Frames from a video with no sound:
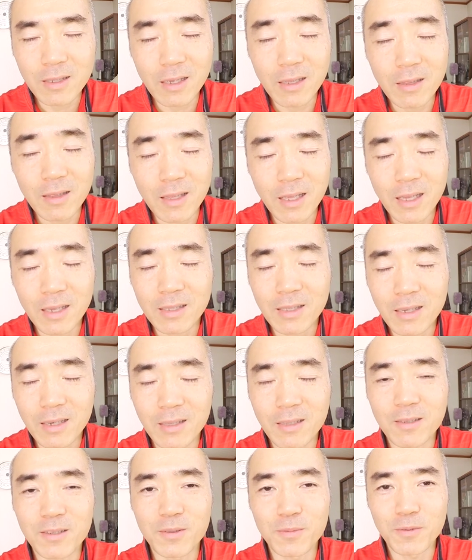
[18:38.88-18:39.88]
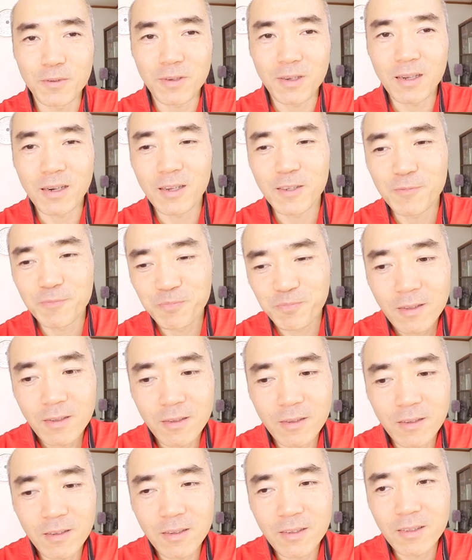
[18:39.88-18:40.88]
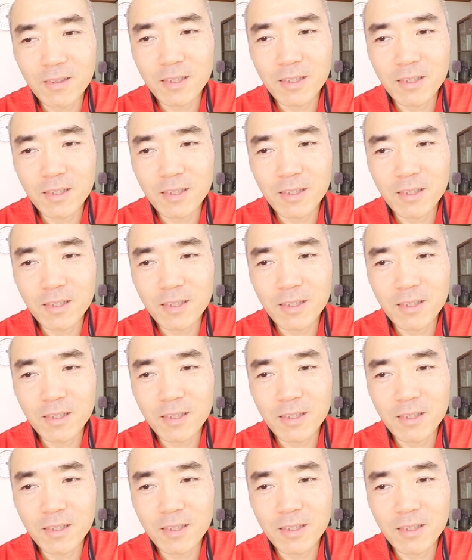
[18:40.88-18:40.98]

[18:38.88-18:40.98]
設定されてると思うから。うん、